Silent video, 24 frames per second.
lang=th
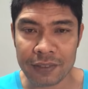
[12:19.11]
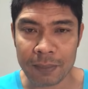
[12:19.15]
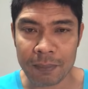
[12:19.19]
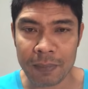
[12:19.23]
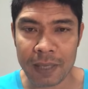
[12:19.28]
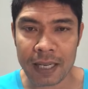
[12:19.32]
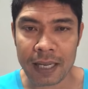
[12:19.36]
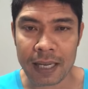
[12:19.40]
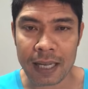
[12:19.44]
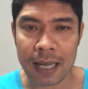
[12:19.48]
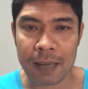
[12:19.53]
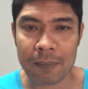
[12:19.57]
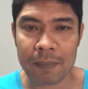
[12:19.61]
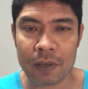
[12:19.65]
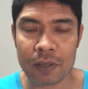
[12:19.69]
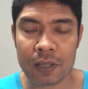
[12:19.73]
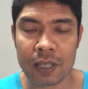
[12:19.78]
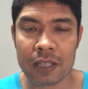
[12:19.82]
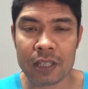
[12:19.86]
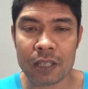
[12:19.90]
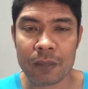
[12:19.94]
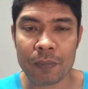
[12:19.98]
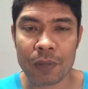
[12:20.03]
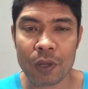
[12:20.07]
สำเร็จนะครับแล้ว
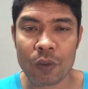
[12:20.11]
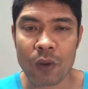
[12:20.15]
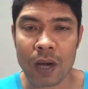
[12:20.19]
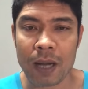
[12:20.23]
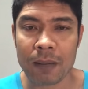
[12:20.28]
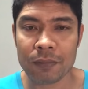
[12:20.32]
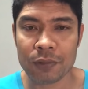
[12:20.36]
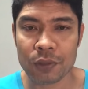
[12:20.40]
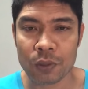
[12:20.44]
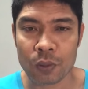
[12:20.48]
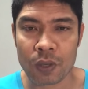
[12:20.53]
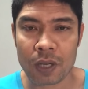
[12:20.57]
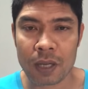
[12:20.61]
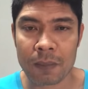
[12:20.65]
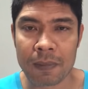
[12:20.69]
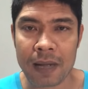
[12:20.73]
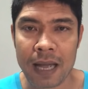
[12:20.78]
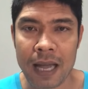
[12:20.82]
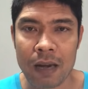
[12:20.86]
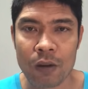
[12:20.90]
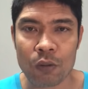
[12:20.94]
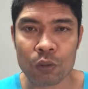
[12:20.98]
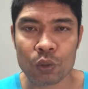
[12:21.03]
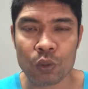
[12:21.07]
ท่านจะมีความสุขกับ
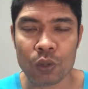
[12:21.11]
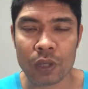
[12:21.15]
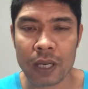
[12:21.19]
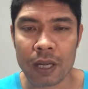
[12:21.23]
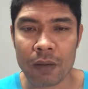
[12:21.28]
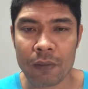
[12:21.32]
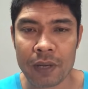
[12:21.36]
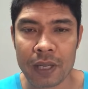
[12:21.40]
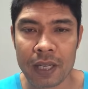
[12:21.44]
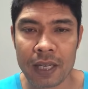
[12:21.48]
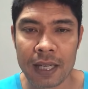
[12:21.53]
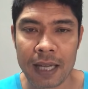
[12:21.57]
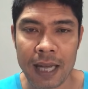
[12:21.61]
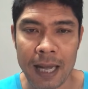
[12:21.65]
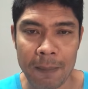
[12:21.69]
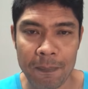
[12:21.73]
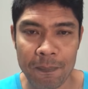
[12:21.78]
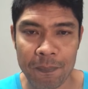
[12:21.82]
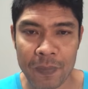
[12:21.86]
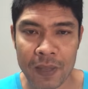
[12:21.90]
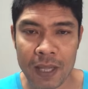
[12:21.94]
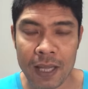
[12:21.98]
การลงทุนในวันนี้นะครับ